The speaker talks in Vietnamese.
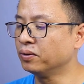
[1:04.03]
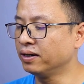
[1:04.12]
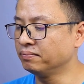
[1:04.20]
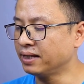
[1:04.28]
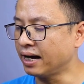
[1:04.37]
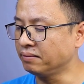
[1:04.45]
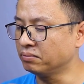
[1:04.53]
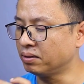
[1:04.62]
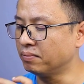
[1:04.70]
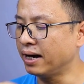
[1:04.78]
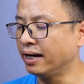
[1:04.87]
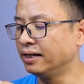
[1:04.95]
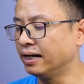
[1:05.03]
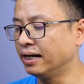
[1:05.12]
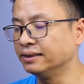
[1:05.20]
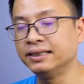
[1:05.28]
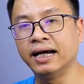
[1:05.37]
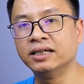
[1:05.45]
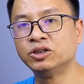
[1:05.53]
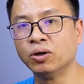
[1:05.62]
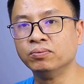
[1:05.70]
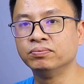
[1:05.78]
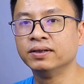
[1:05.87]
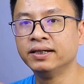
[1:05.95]
nguồn âm thanh mà bạn sẽ
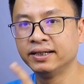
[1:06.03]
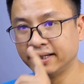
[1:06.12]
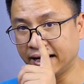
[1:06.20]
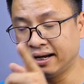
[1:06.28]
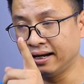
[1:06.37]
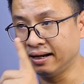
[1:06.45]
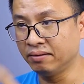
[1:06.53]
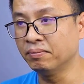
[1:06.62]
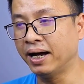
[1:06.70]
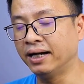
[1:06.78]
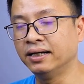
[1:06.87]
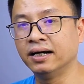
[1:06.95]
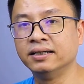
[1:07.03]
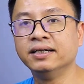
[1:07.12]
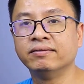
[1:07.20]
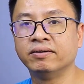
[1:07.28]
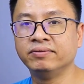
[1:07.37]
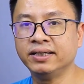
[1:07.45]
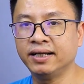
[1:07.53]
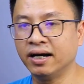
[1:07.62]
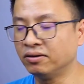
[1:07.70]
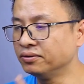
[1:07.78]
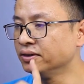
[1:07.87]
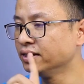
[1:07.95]
dùng để bạn đưa vào
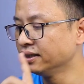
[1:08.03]
video.